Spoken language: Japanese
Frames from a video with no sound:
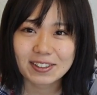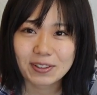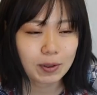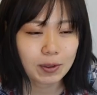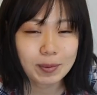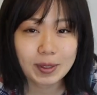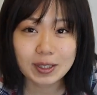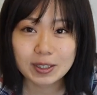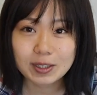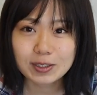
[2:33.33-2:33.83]
お
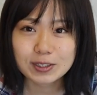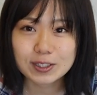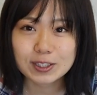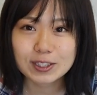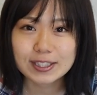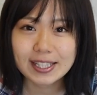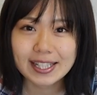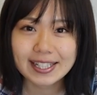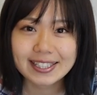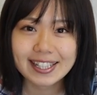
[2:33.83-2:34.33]
弁当を作っ
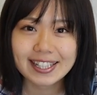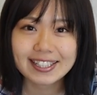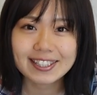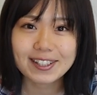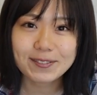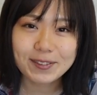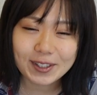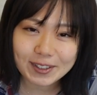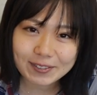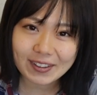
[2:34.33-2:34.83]
ていきたいと
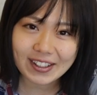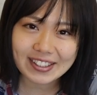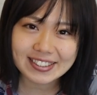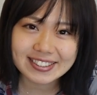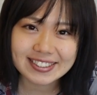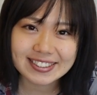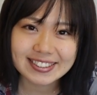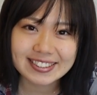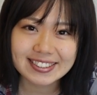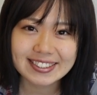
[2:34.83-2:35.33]
思いま
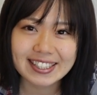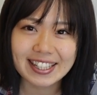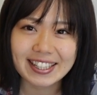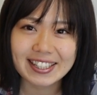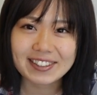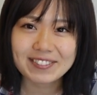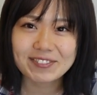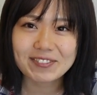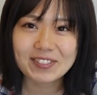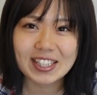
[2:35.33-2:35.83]
す。ぜひ
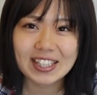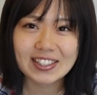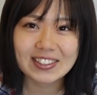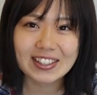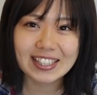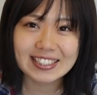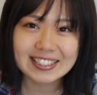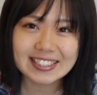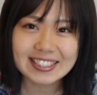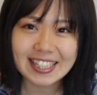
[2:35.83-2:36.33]
見てく
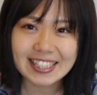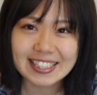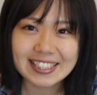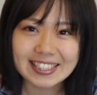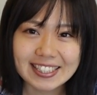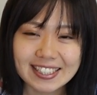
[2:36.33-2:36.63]
ださい。